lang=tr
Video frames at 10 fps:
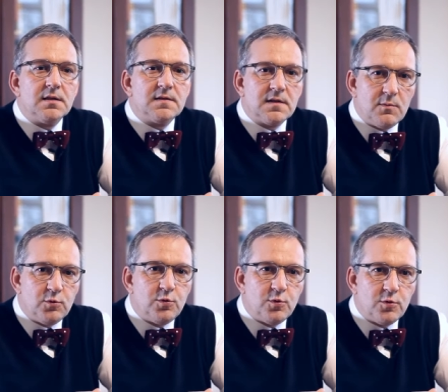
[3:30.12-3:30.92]

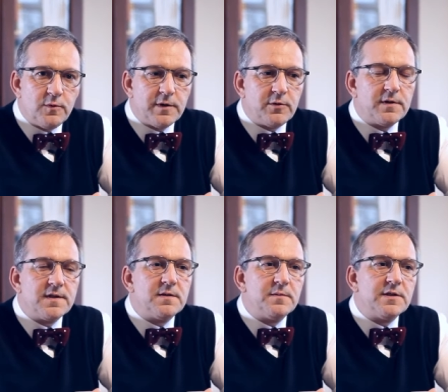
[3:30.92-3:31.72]
İstanbul Hukuk
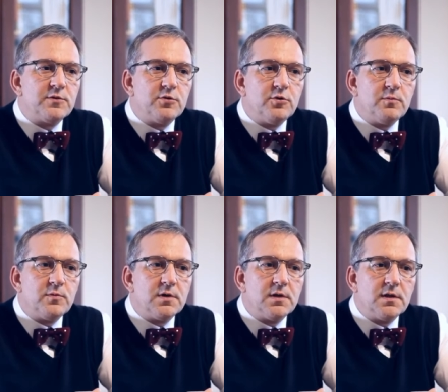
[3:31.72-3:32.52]
Fakültesi mezunuyum.
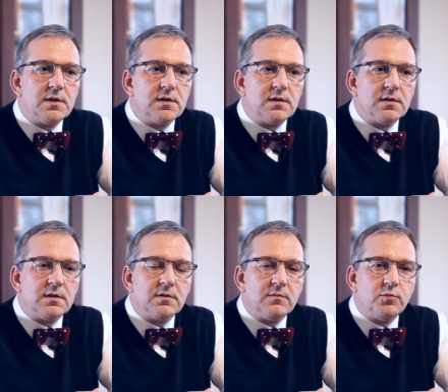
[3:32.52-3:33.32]
Ee,
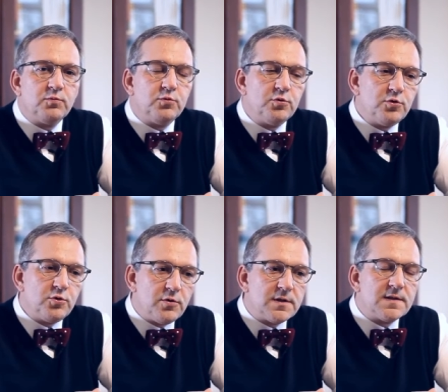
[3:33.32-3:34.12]
bunun
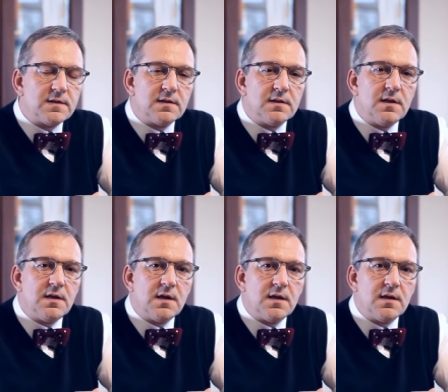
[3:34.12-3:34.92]
sonrasında
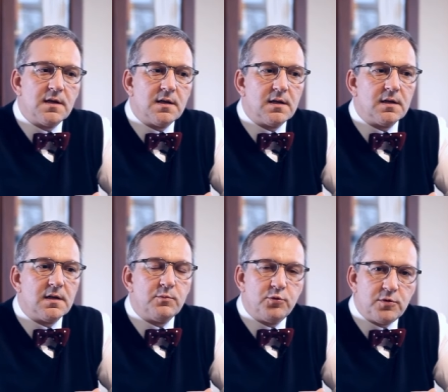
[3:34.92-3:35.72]
da e,
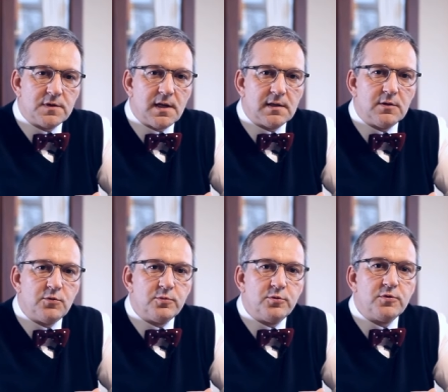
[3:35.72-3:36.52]
Brüksel'de,
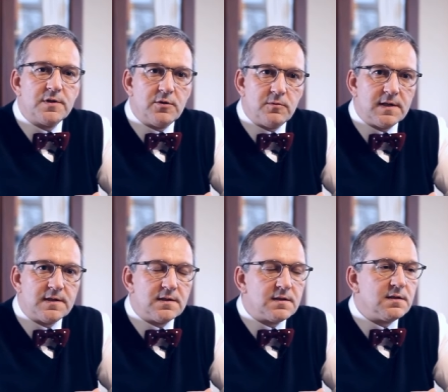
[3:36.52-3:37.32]
Brüksel
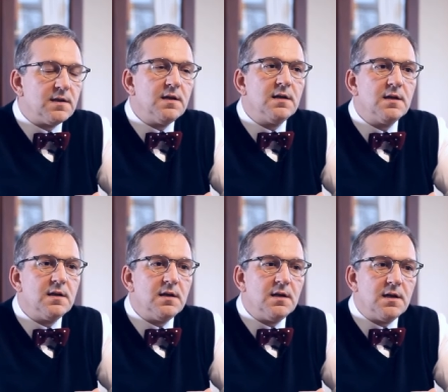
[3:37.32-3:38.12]
Üniversitesi'nde
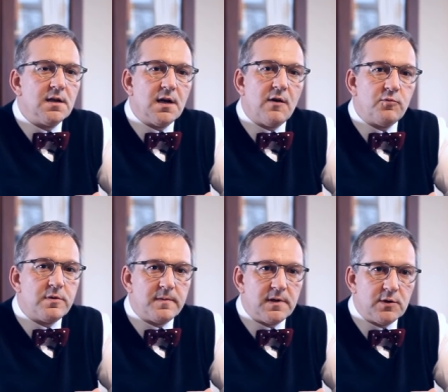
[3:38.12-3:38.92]
e,
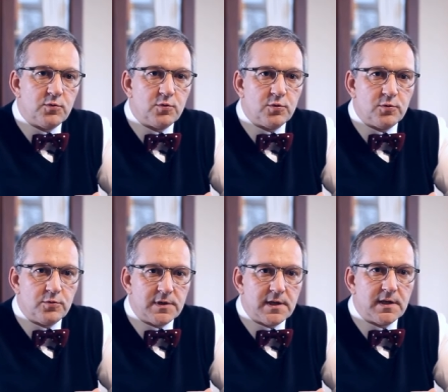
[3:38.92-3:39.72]
Avrupa Birliği hukuku
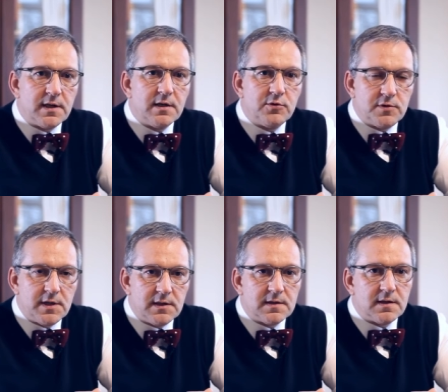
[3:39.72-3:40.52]
üzerine
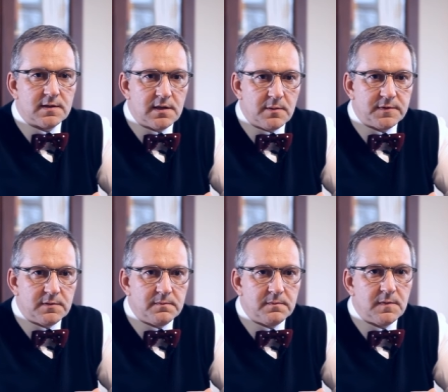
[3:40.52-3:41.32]
yüksek lisans
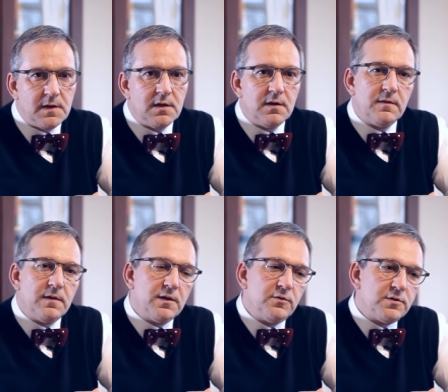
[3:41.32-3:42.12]
yaptım
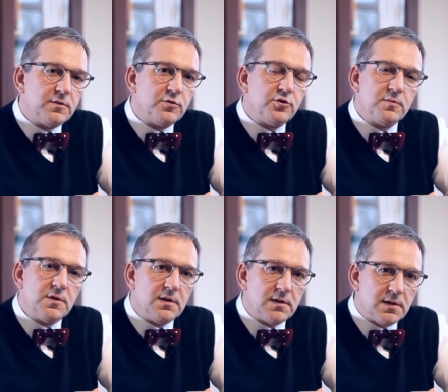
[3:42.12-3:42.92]
ve yurda dönüşümde
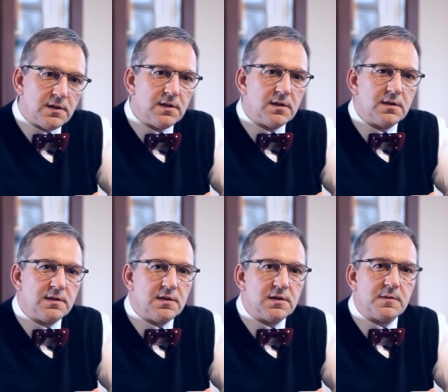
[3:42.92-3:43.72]
e,
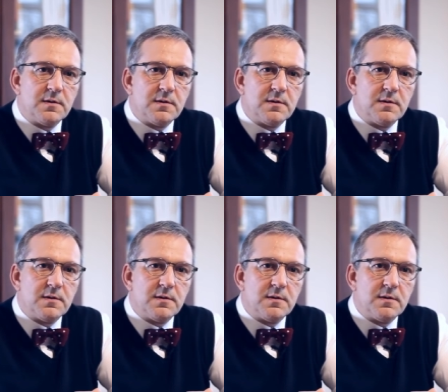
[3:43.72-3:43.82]
çalışmaya